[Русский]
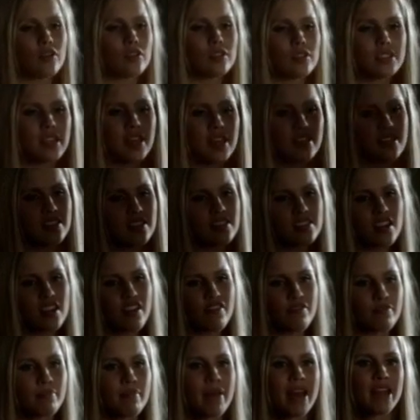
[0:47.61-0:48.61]
идите. В этом доме
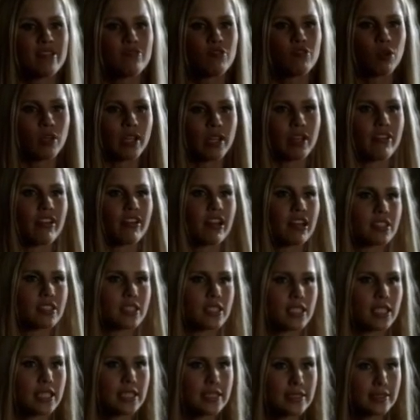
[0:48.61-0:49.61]
слишком много
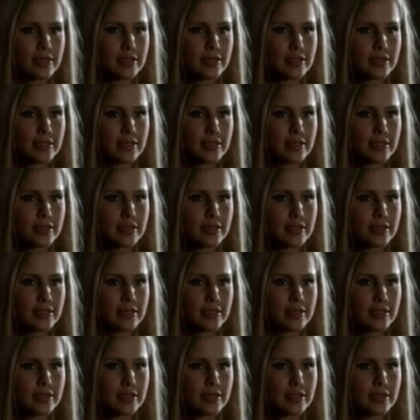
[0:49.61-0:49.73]
мужчин.